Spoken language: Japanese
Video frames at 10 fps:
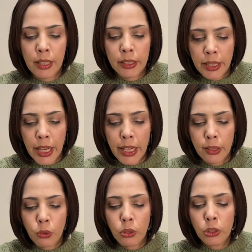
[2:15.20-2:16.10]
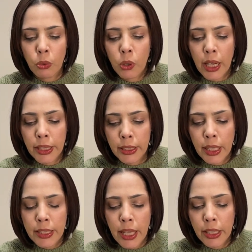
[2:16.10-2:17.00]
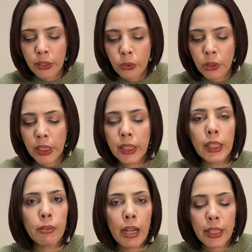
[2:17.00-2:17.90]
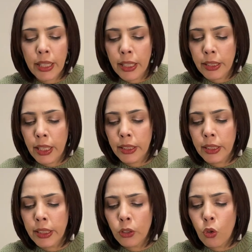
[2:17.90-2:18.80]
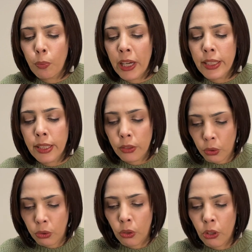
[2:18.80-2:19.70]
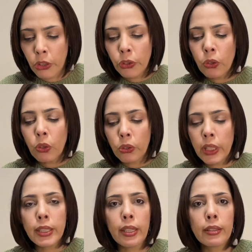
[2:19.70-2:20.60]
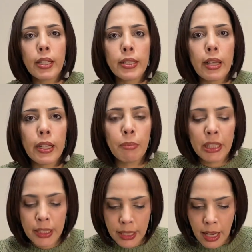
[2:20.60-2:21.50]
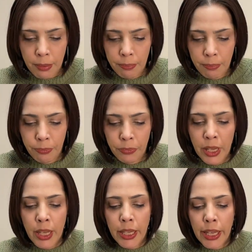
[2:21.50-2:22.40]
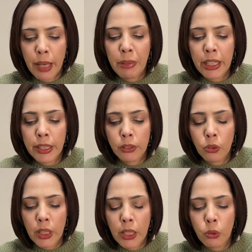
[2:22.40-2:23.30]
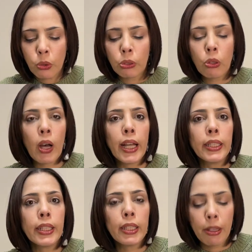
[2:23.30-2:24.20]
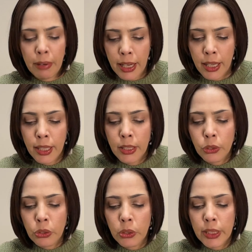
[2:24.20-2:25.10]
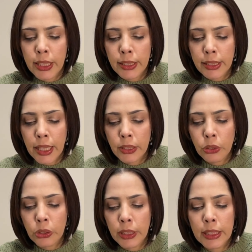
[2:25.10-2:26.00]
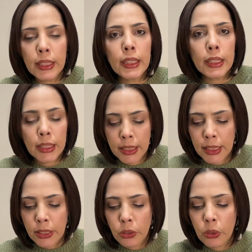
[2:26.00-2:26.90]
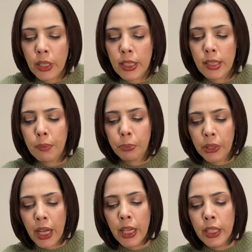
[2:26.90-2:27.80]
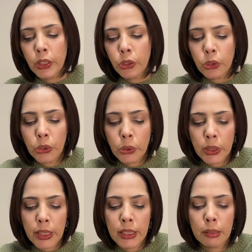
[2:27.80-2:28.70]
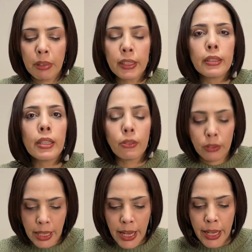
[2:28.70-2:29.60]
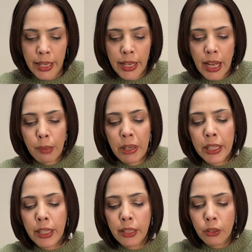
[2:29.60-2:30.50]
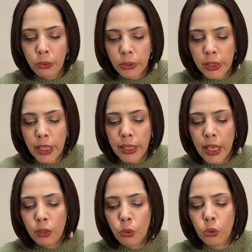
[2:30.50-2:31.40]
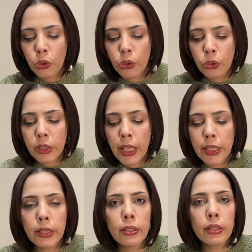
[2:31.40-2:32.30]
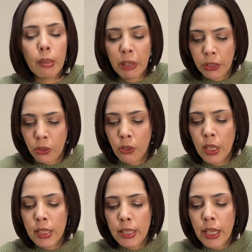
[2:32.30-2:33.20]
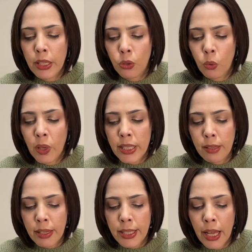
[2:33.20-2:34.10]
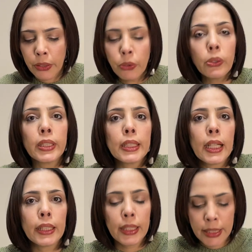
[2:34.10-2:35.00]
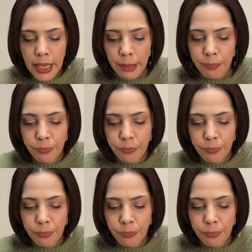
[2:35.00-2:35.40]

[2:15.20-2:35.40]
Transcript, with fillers: で、ドルを借りた際の金利は0.25%と両国で設定されました。アメリカと韓国の間では、12月31日に通貨スワップが終了してしまったので、アメリカがこうして韓国を救済するための制度をわざわざ用意したんですね。